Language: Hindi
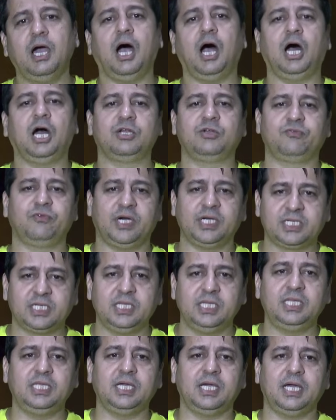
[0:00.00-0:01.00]

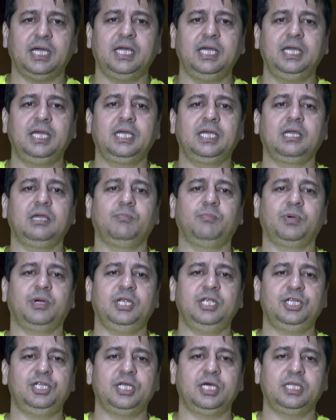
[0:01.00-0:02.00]
आश्वासन दिया है कि
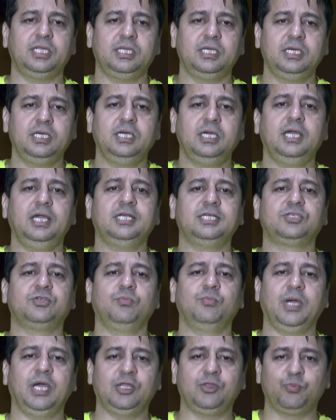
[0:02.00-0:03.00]
परिषद इस
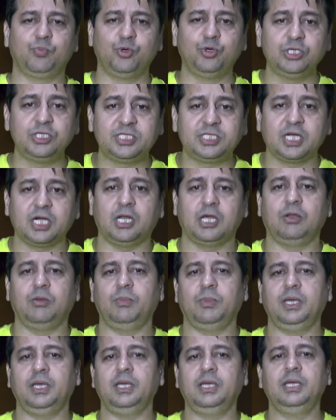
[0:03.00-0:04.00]
महत्वपूर्ण चरण
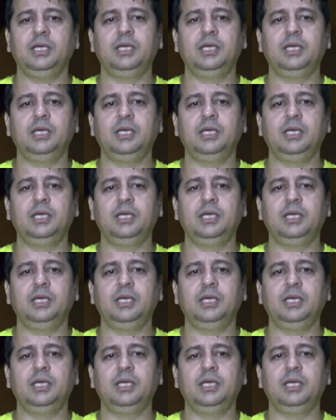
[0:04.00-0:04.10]
में